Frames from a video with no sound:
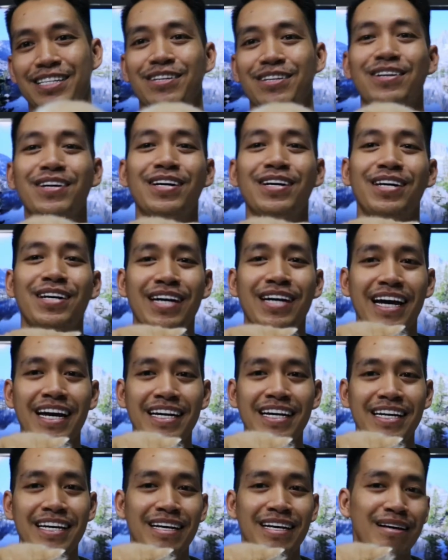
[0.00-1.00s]
tuh,
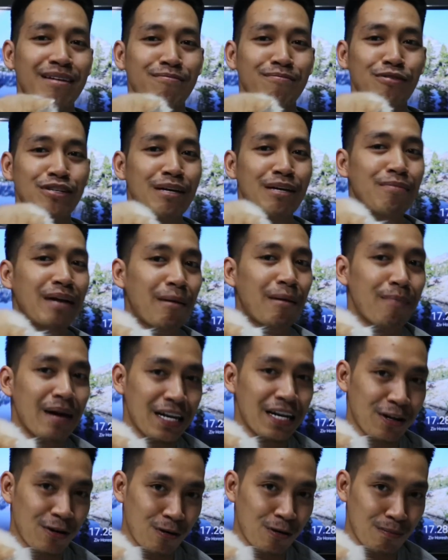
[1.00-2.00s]
kan? Punya
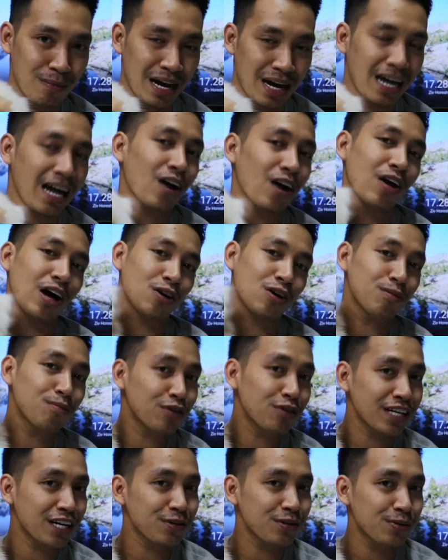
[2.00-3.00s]
berapa di rumah? Kalau aku
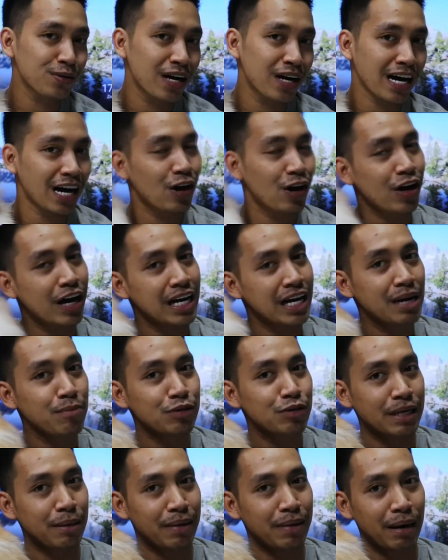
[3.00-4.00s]
punya dua, kalau kalian
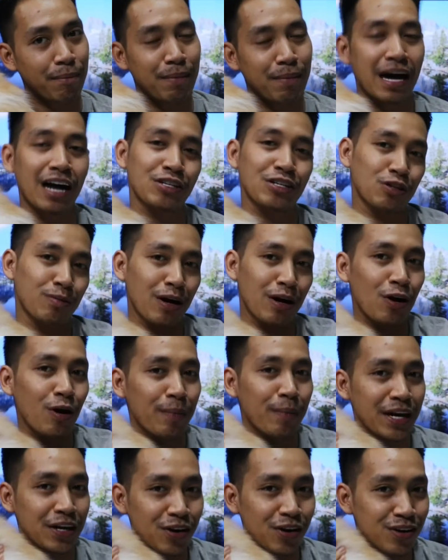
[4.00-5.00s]
punya berapa? Coba
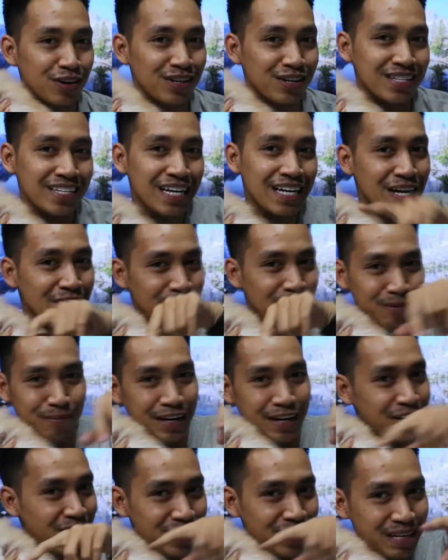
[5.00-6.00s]
komen dong,
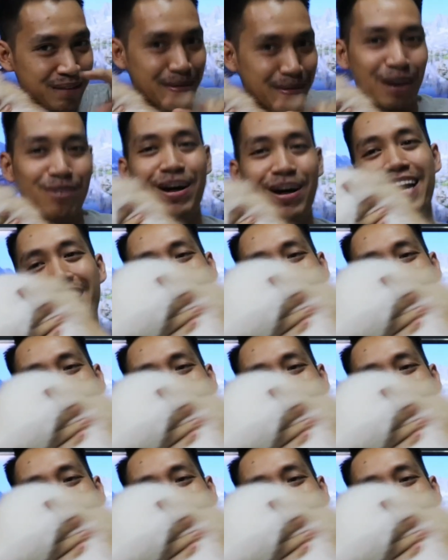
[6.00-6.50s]
komen dong di bawah.